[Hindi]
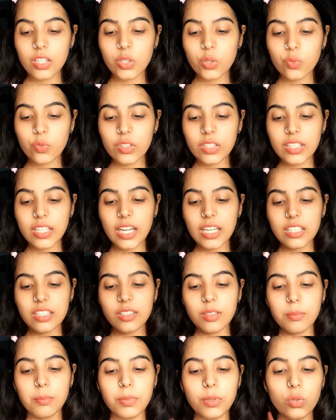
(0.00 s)
you will get
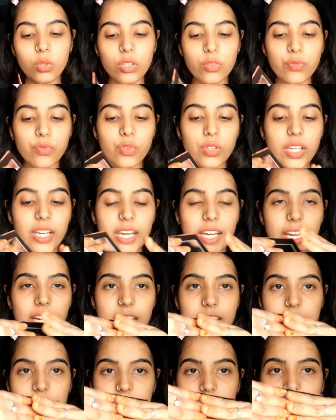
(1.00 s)
your beautiful
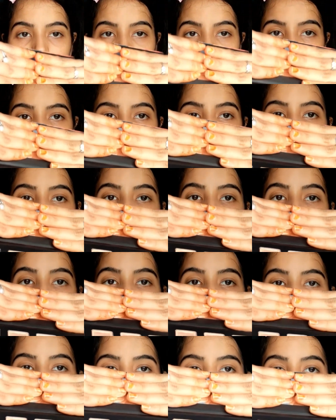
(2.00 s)
eight nude shades